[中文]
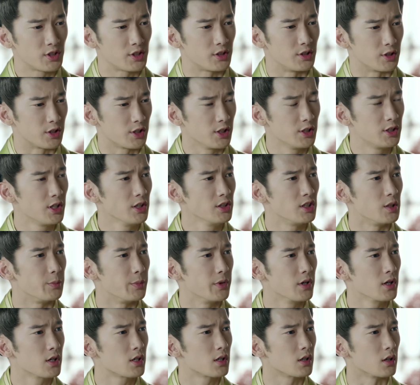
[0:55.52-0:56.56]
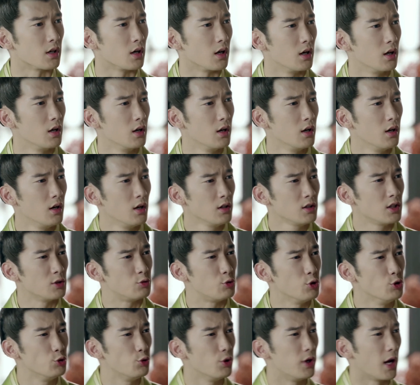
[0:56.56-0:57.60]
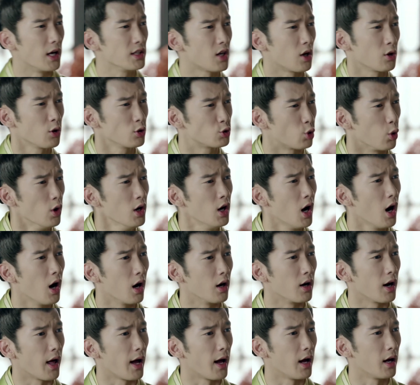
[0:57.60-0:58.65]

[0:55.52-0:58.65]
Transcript: 若此时兴起兵事，这军需粮草又从何而